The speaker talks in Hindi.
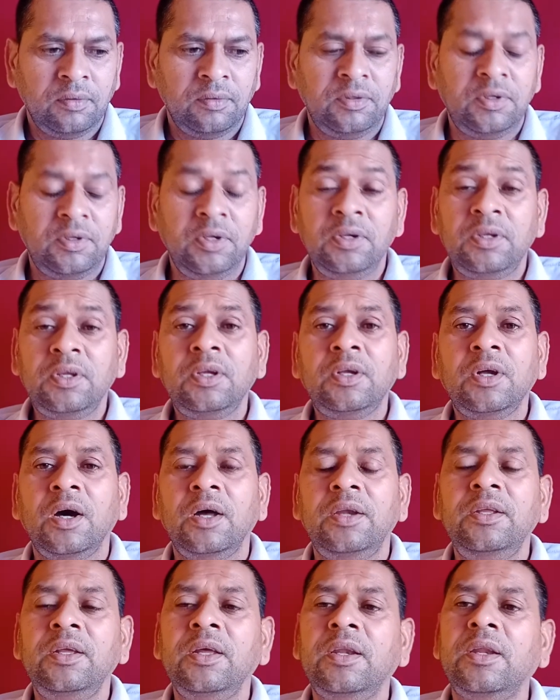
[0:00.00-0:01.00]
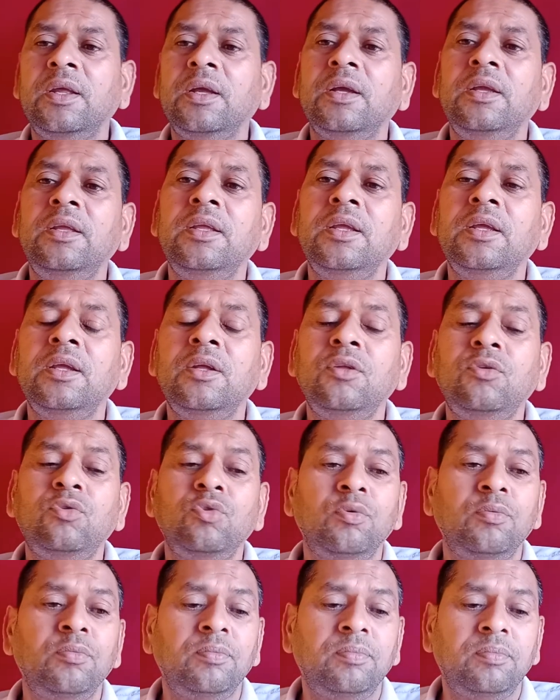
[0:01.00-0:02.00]
जिनकी कहानियां रह गई हैं
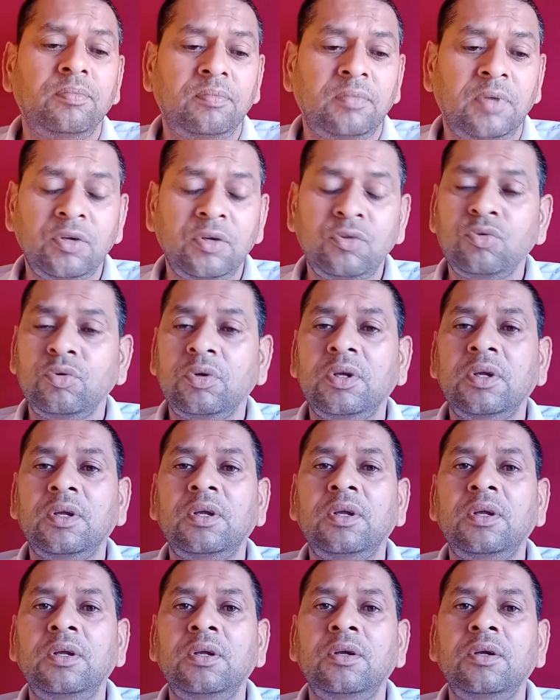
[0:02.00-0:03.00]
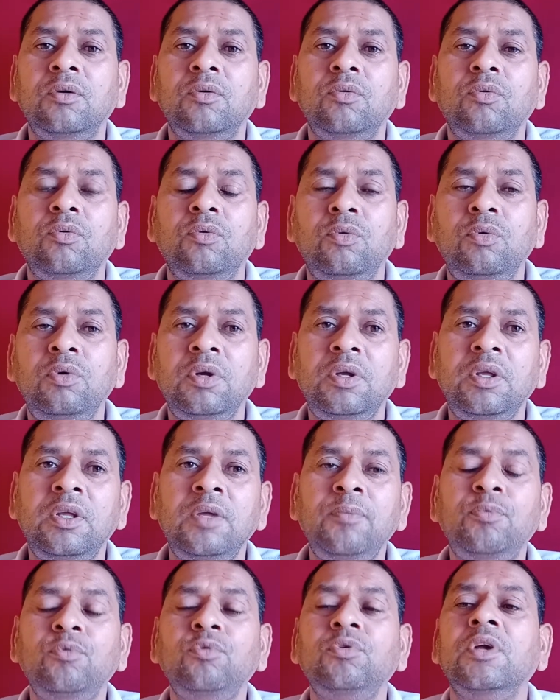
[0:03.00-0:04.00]
जो मर चुके हैं उनकी
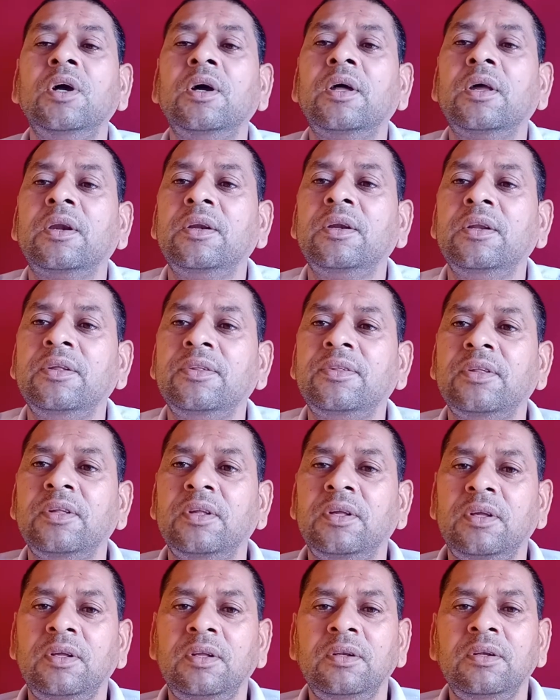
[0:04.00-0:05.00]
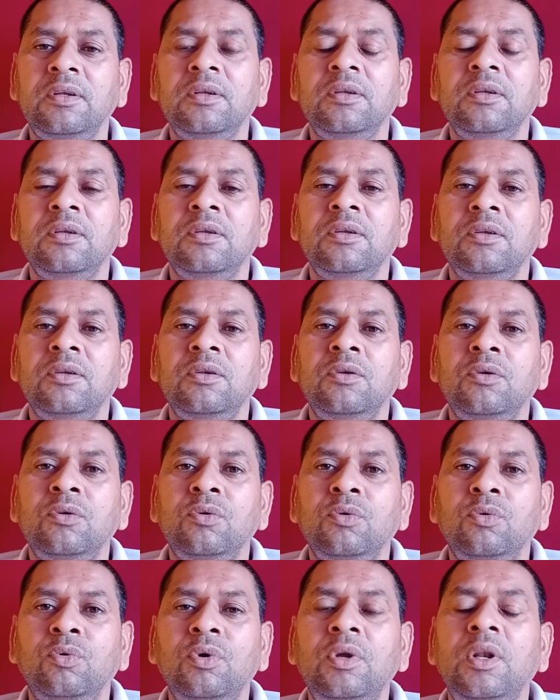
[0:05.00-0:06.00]
पूजा करने से
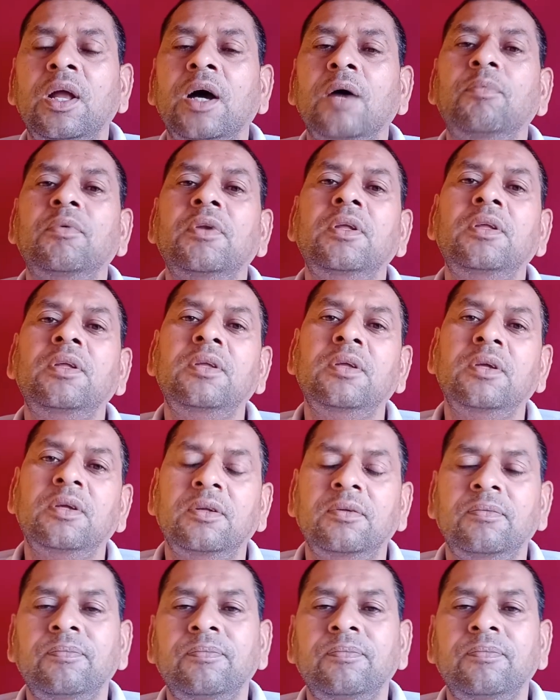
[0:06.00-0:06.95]
कोई लाभ नहीं है